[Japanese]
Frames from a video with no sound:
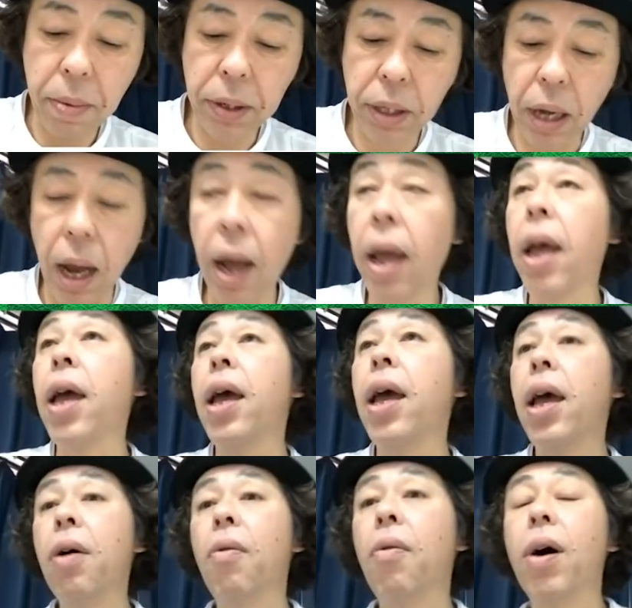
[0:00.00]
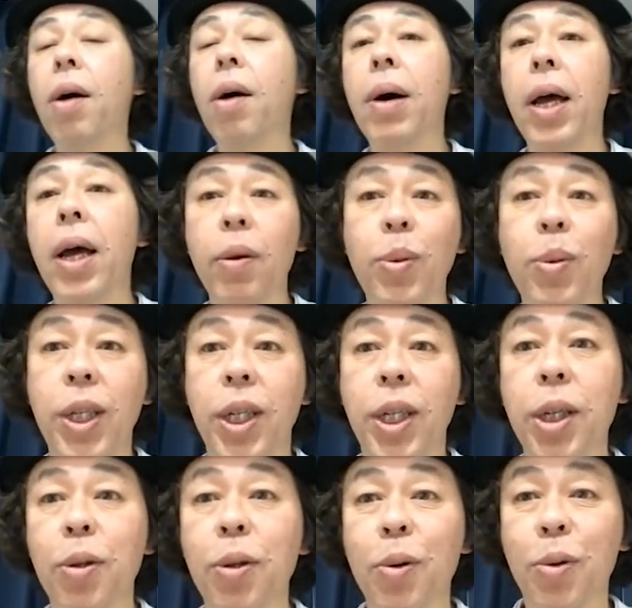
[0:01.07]
まりました。えー、横浜
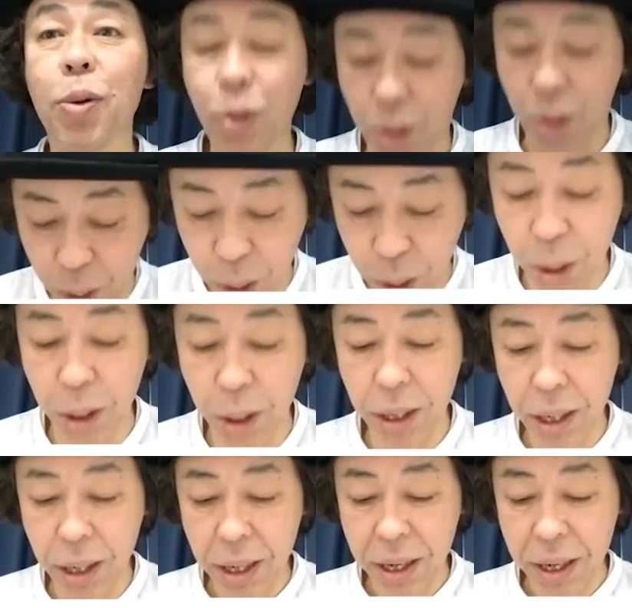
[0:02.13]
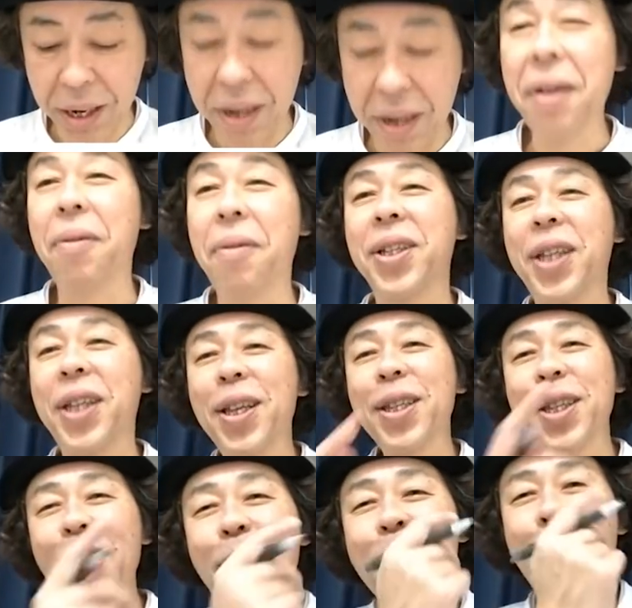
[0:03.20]
FC のグッズ。これ、
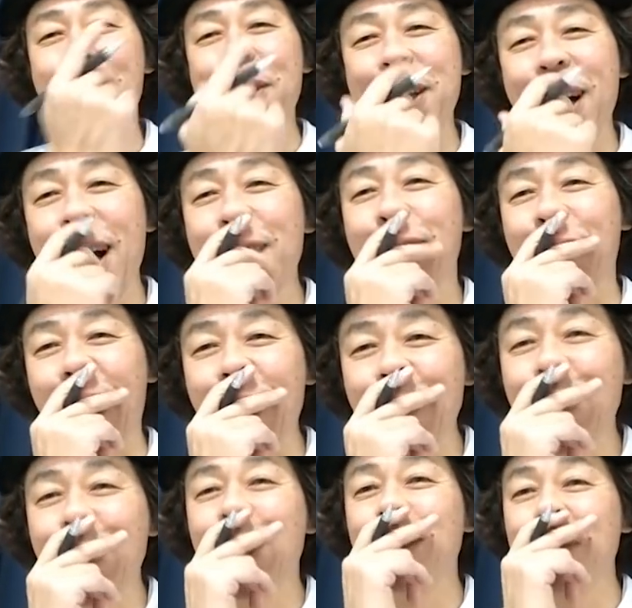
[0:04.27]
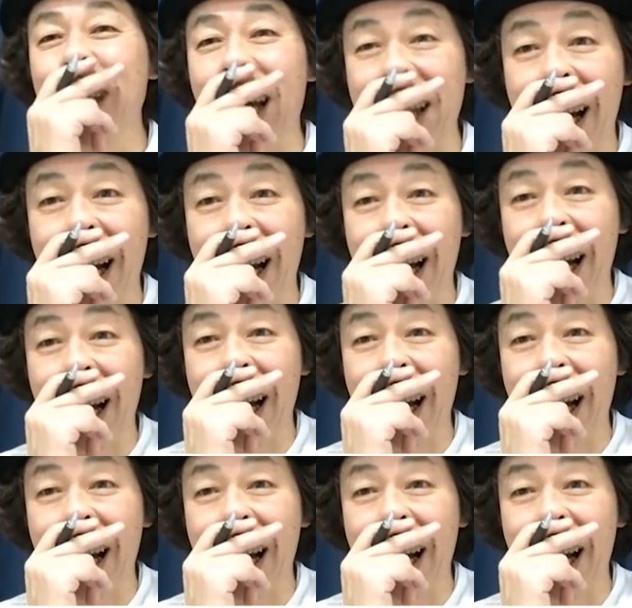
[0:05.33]
千社札も意外と楽しみやな。